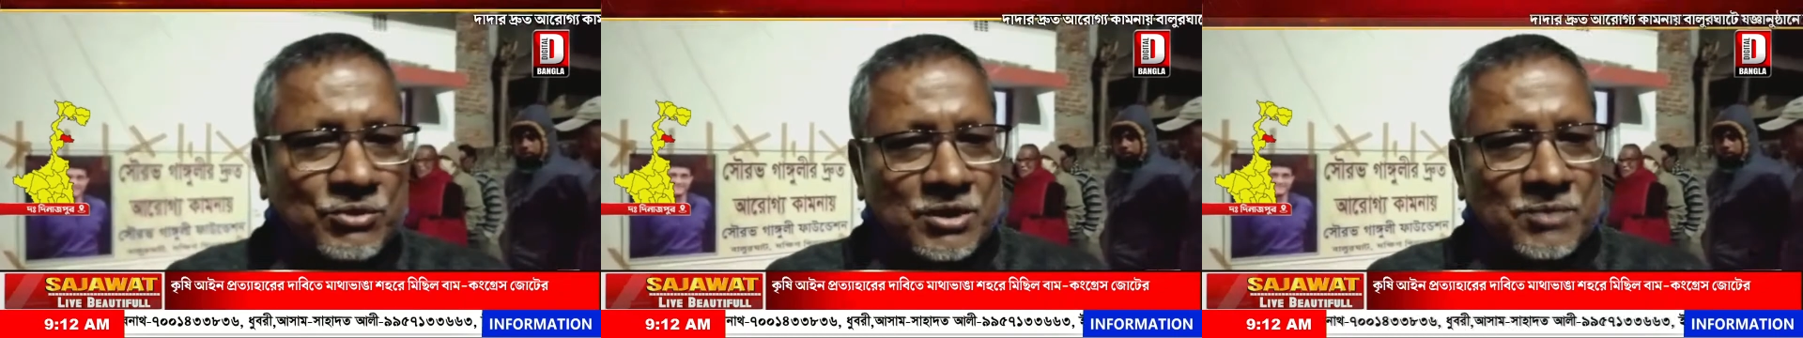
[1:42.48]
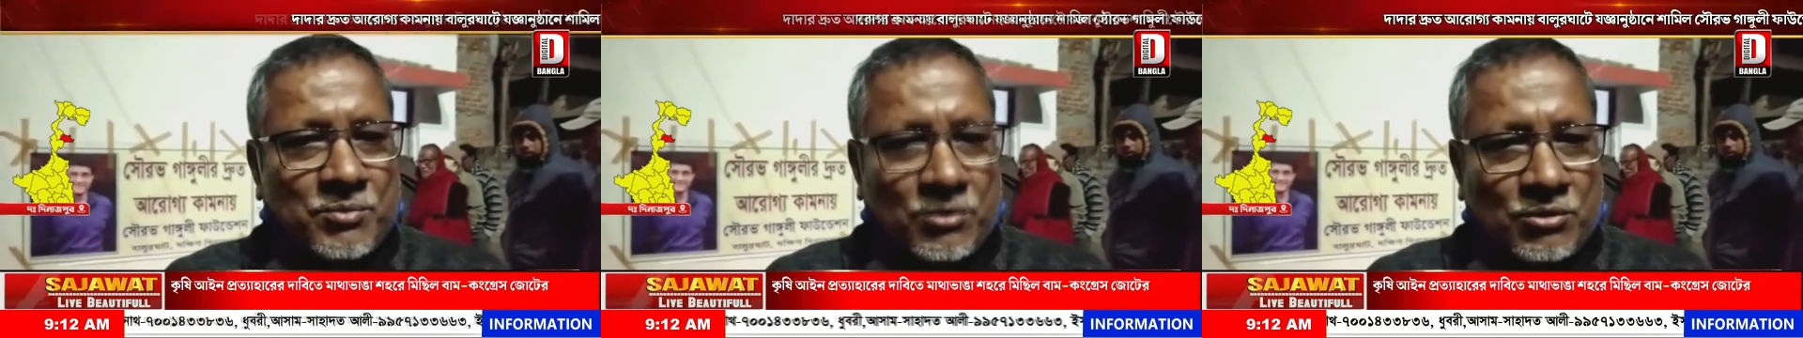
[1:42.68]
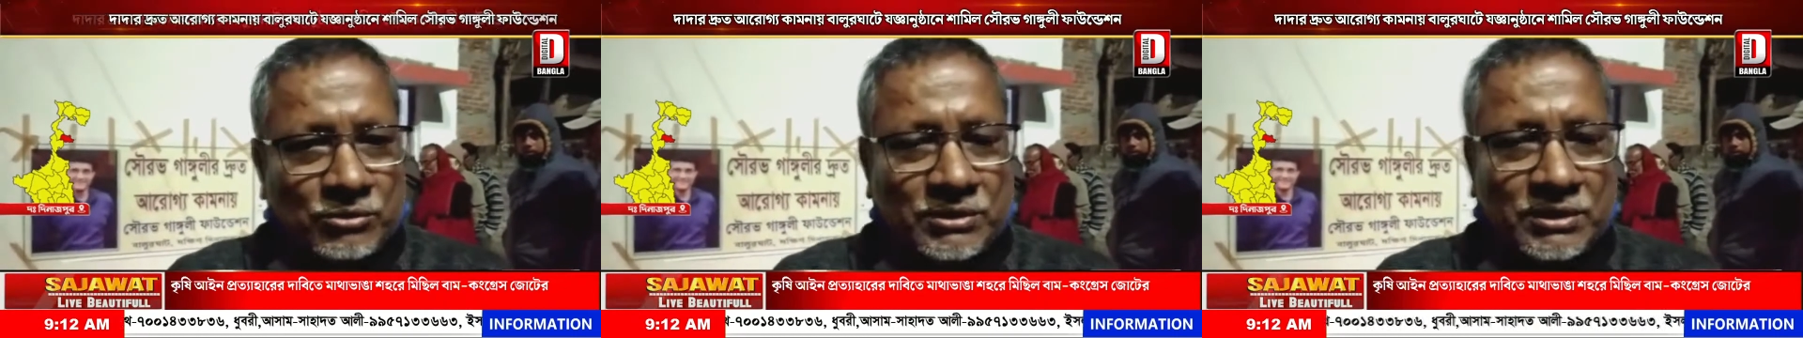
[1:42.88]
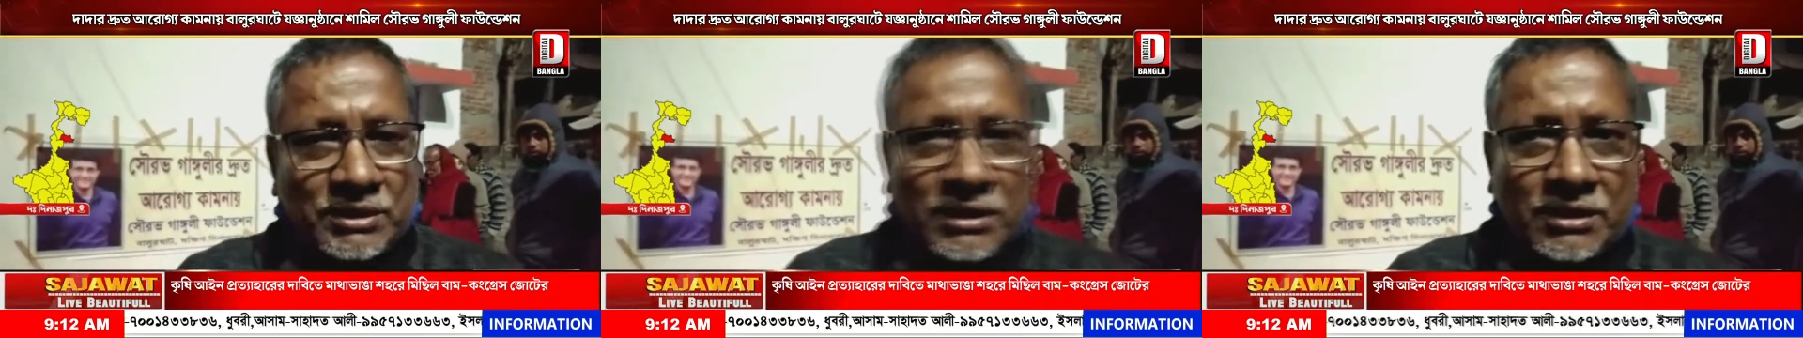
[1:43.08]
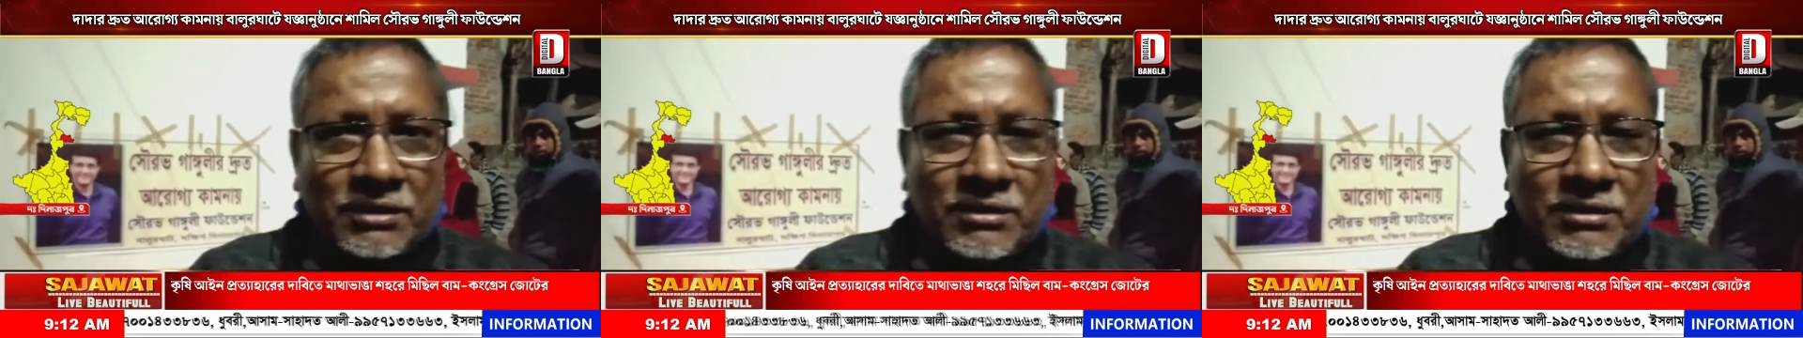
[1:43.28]
ফাউন্ডেশনের পক্ষ
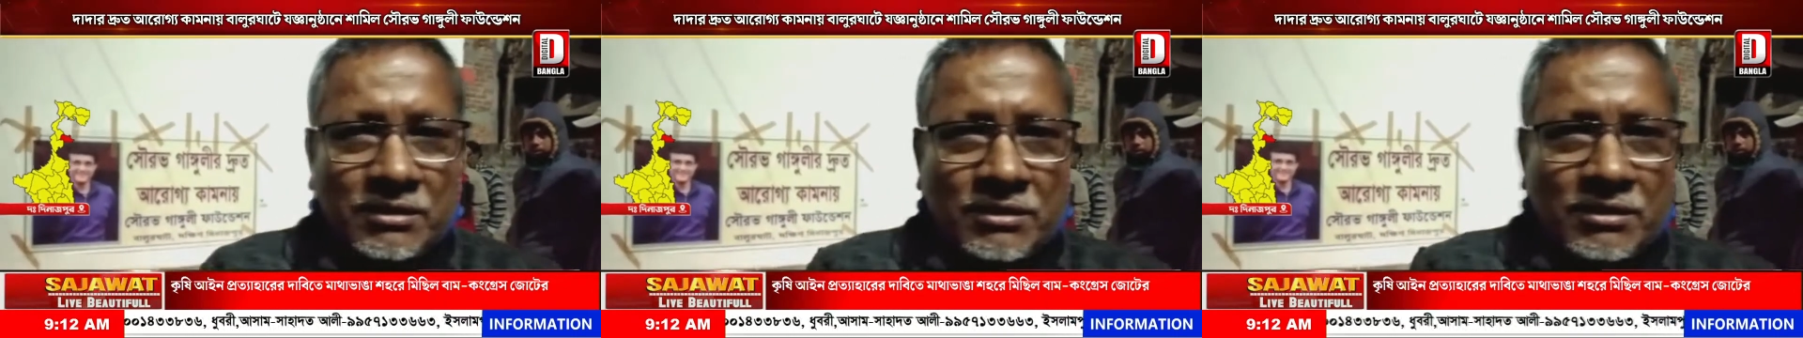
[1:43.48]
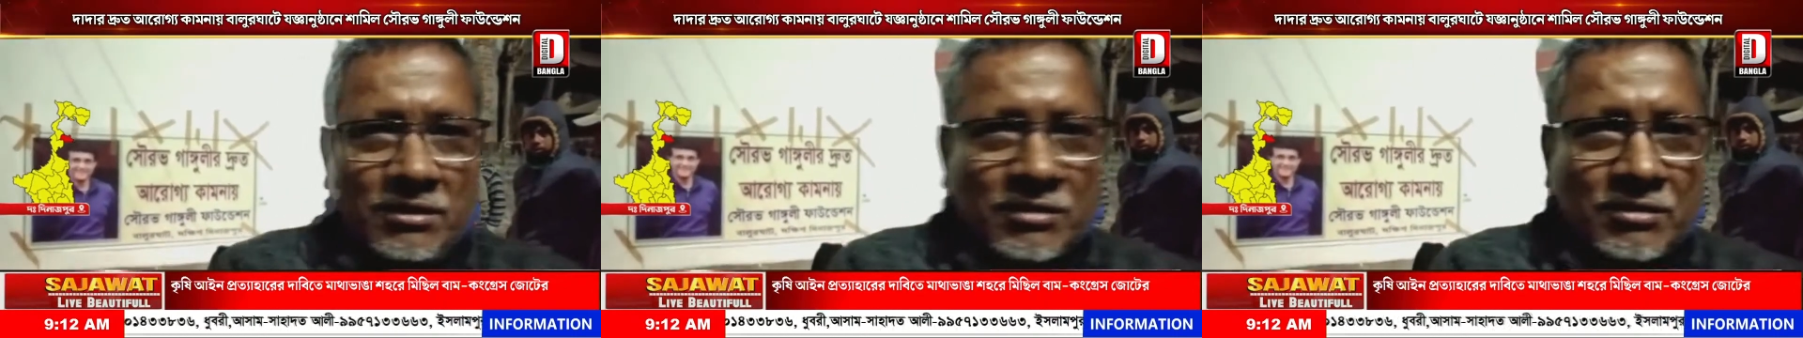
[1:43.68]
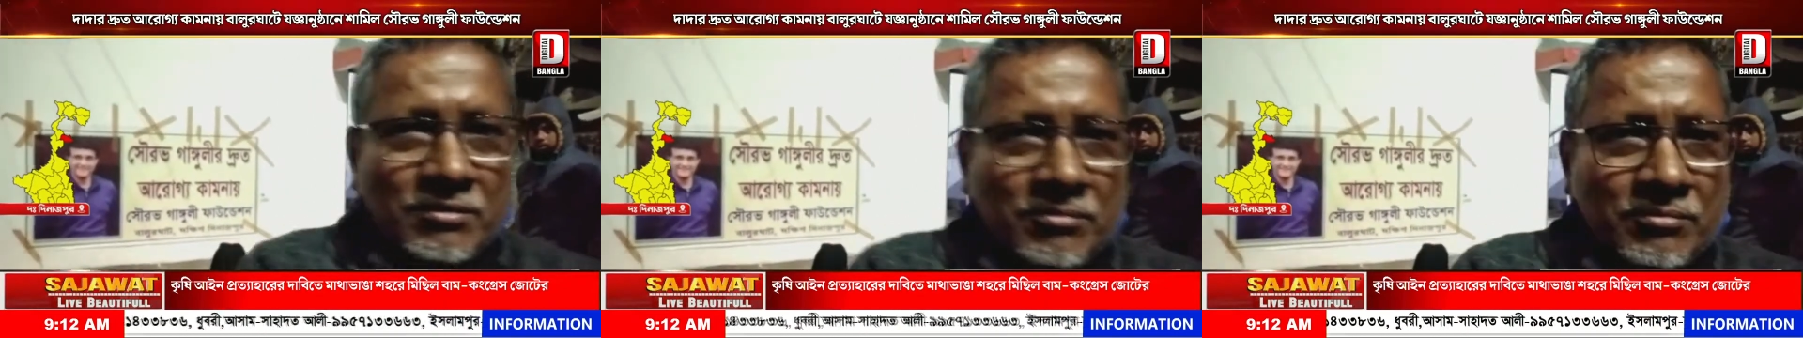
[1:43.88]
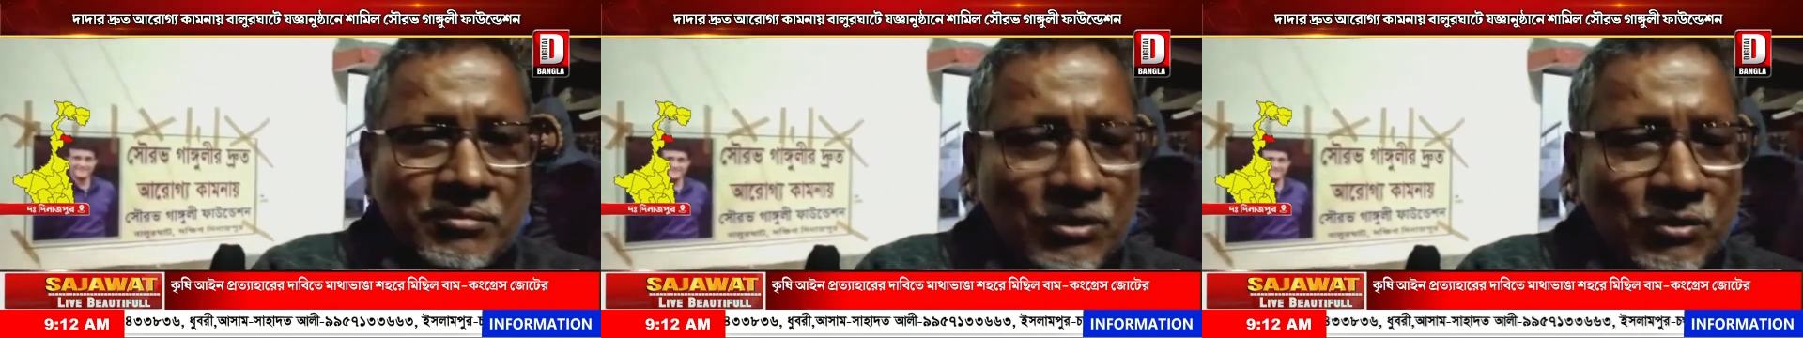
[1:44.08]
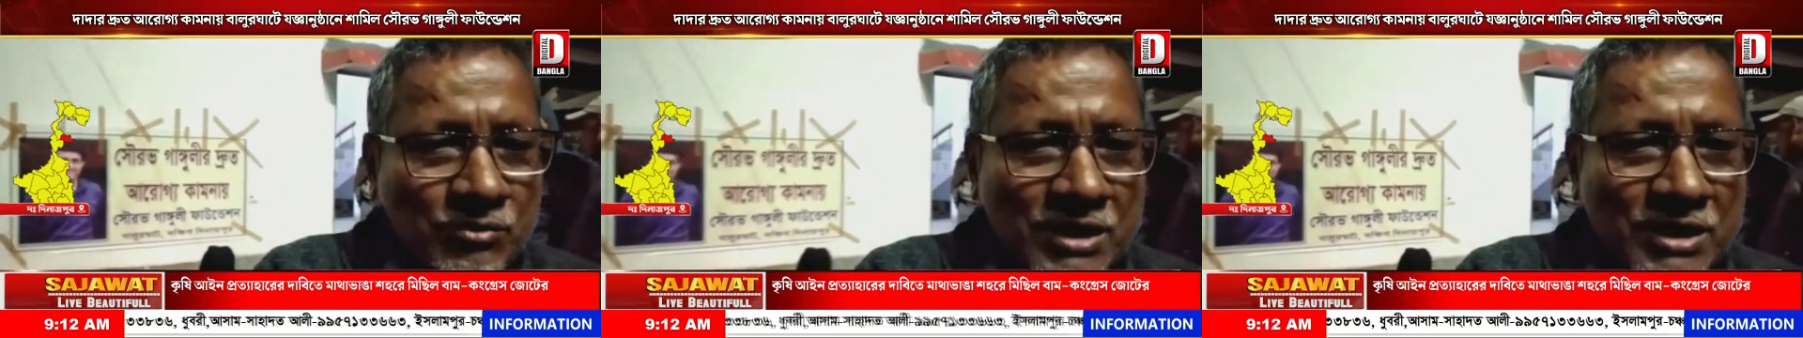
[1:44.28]
থেকে
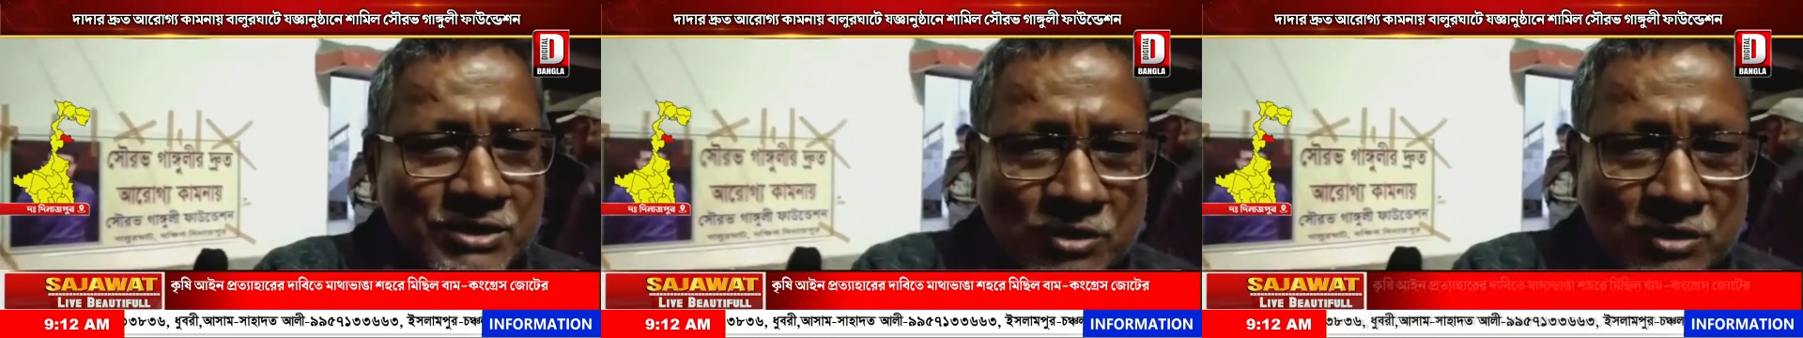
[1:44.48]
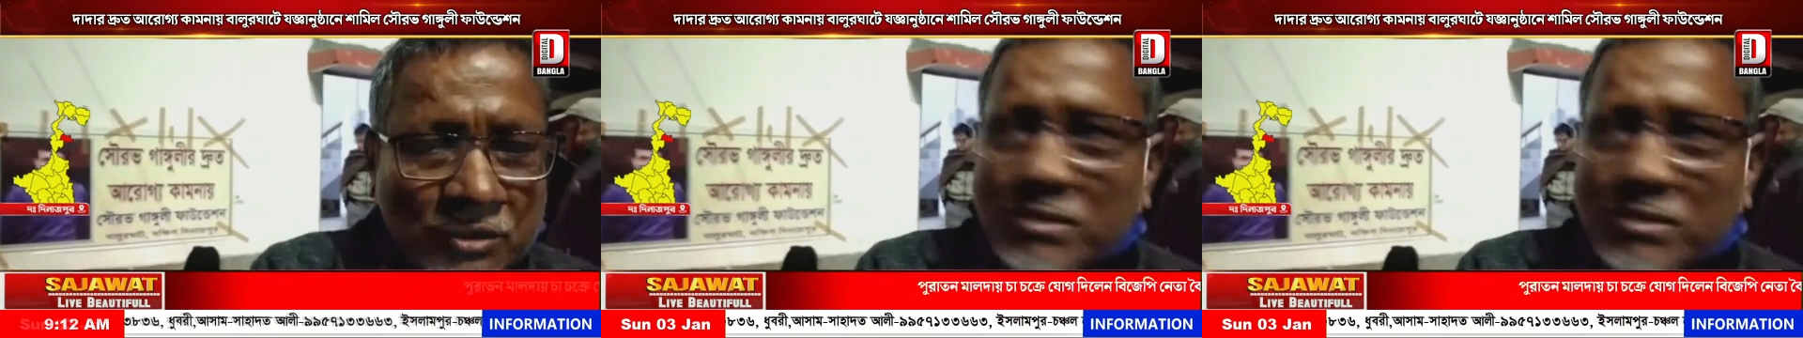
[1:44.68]
বালুরঘাট